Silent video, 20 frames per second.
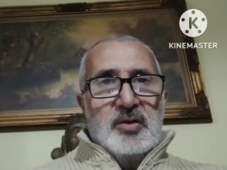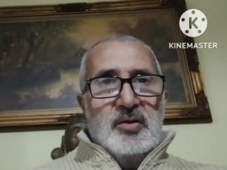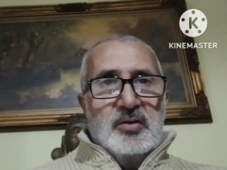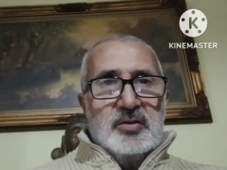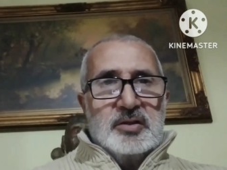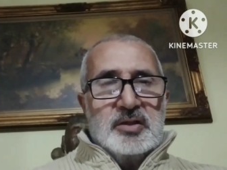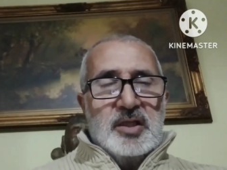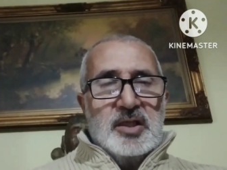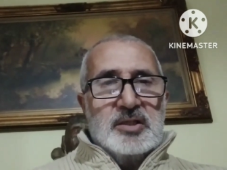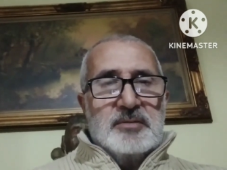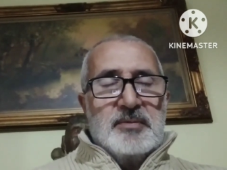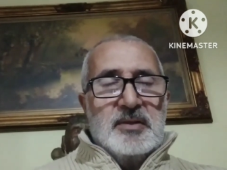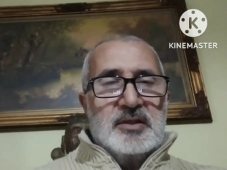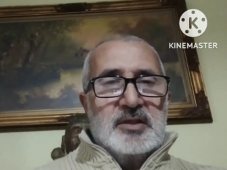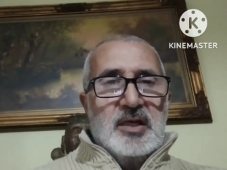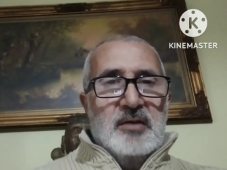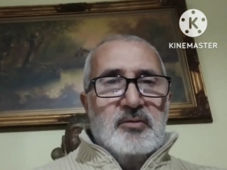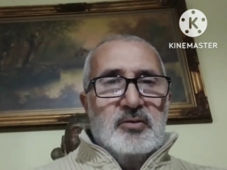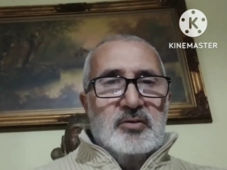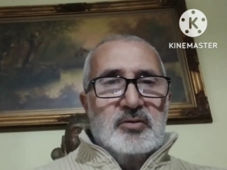Ok,
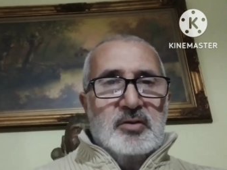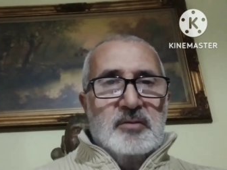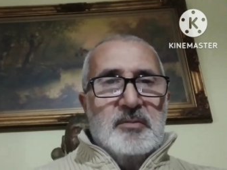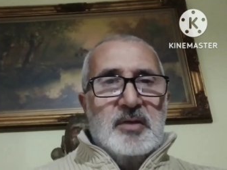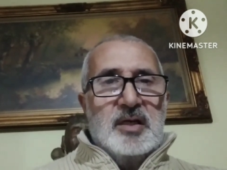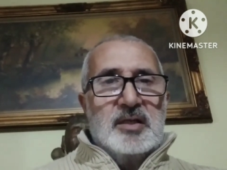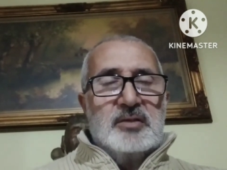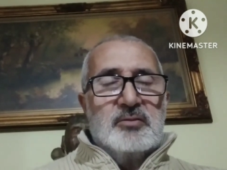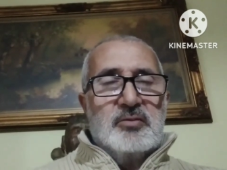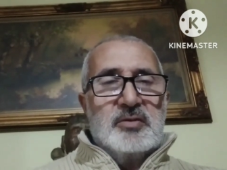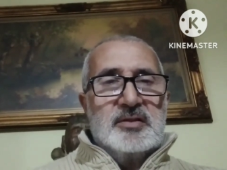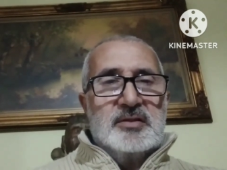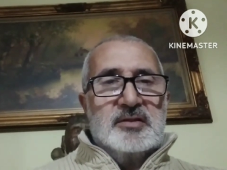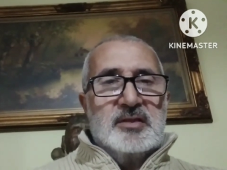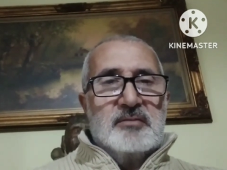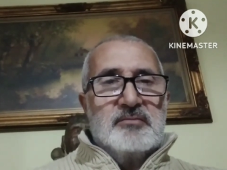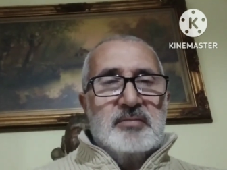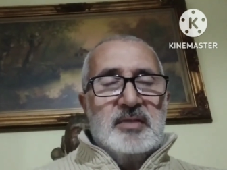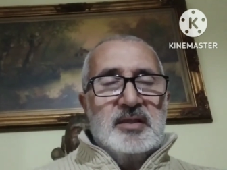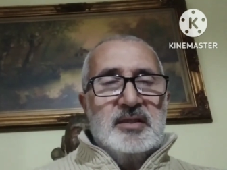aspettiamo domani
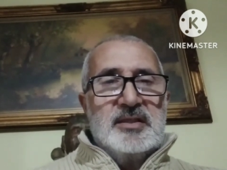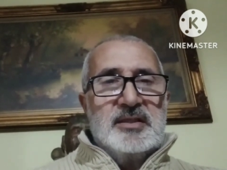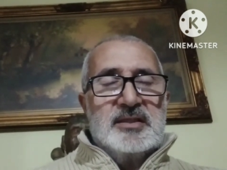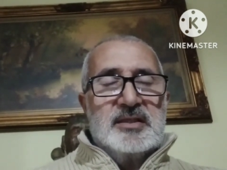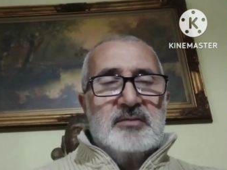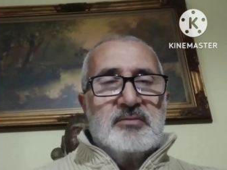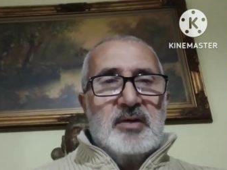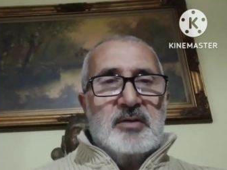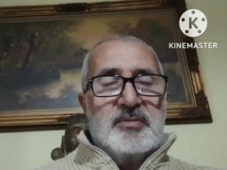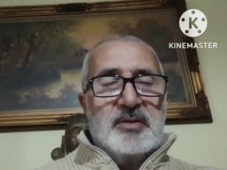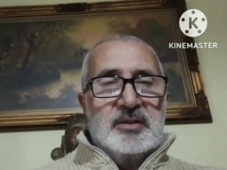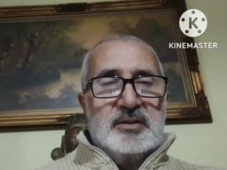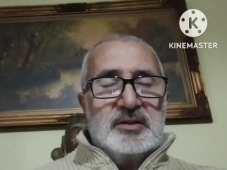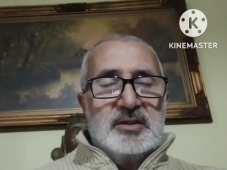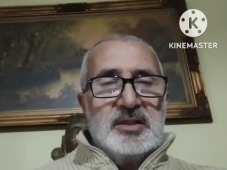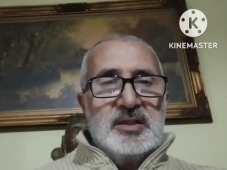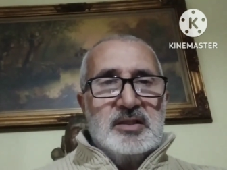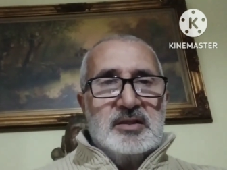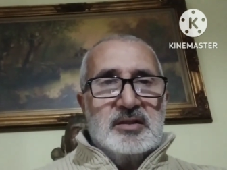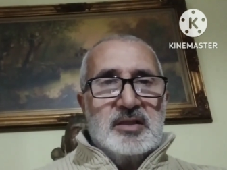questa bellissima
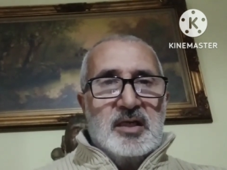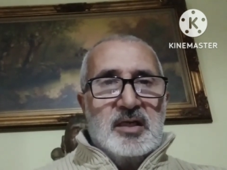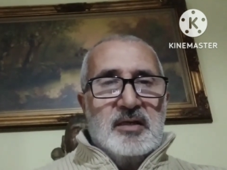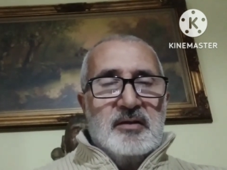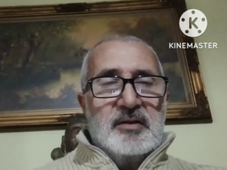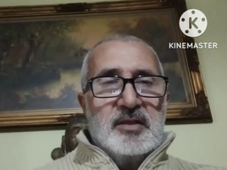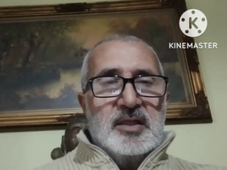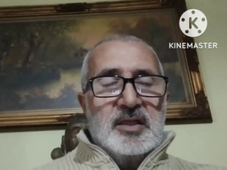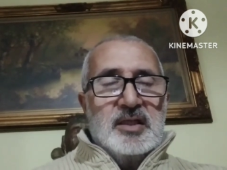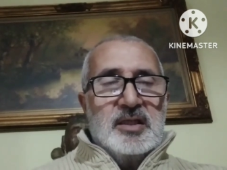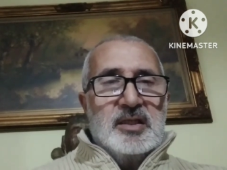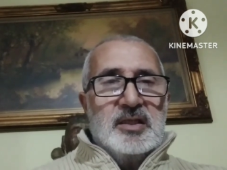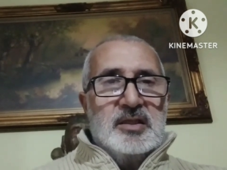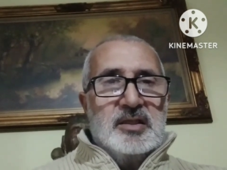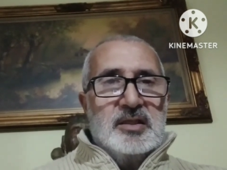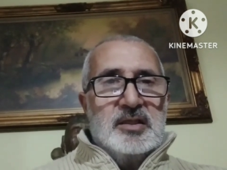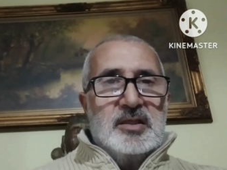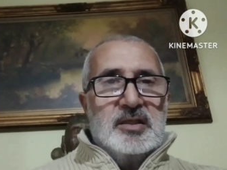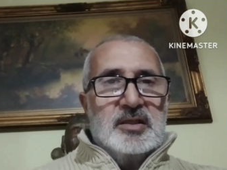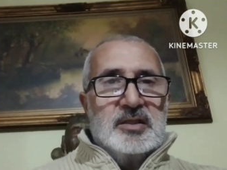partita
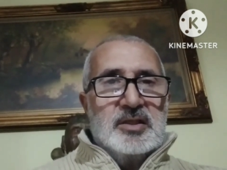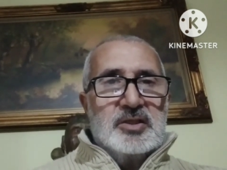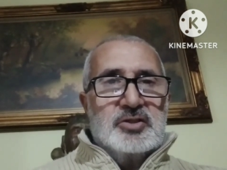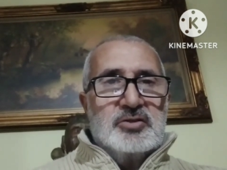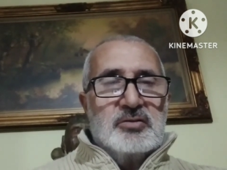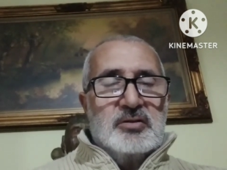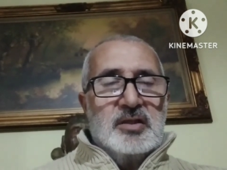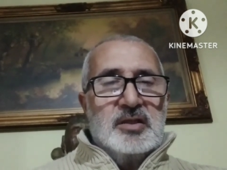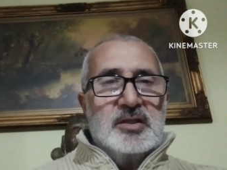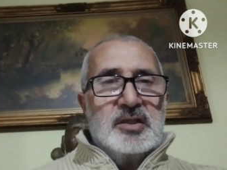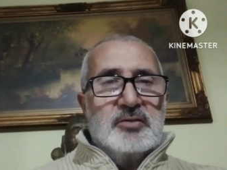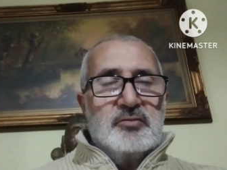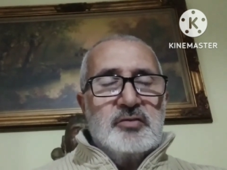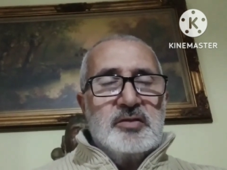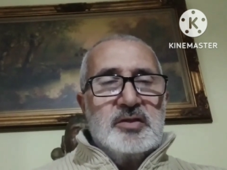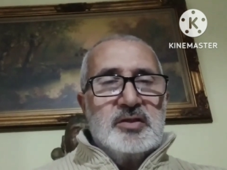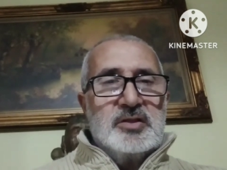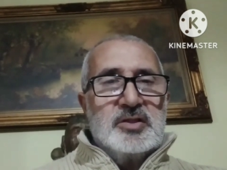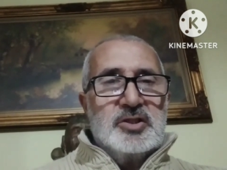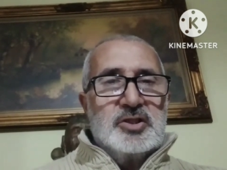eh, che gioca alle
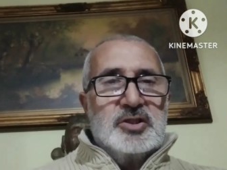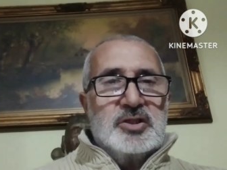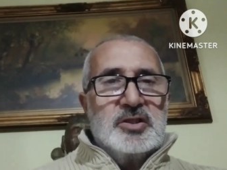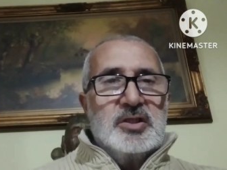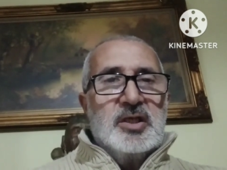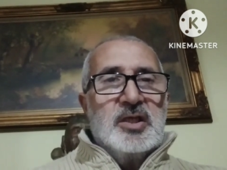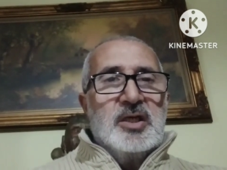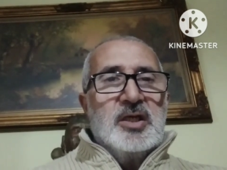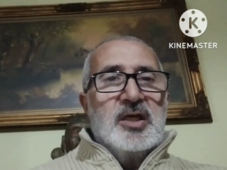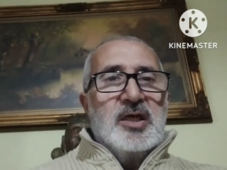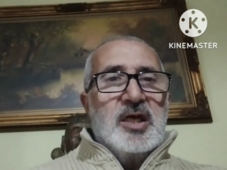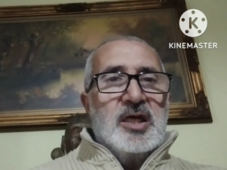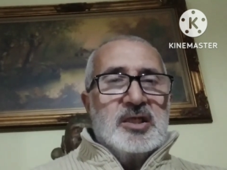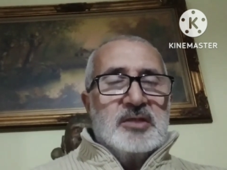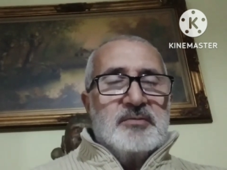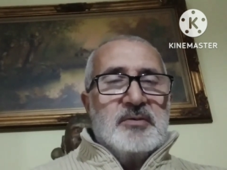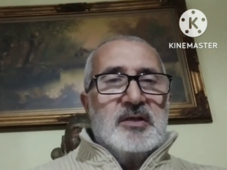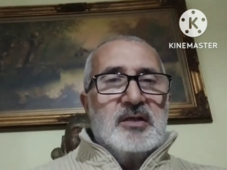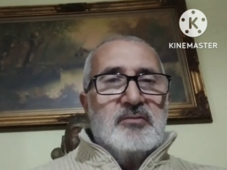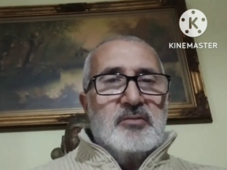15 e
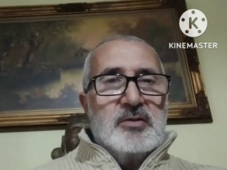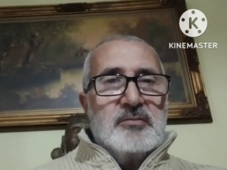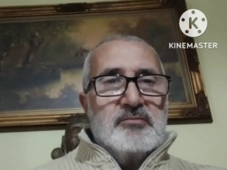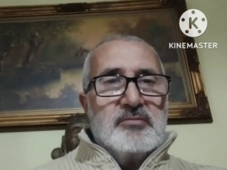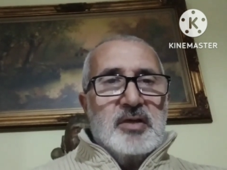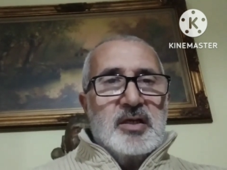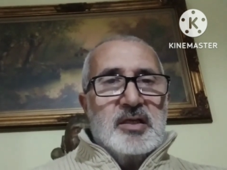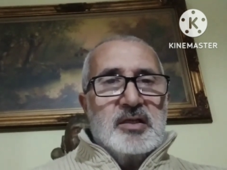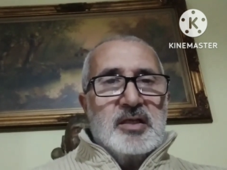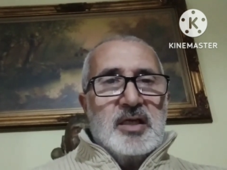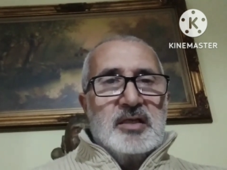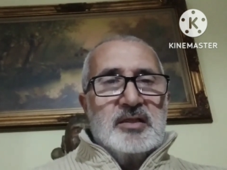speriamo in bene.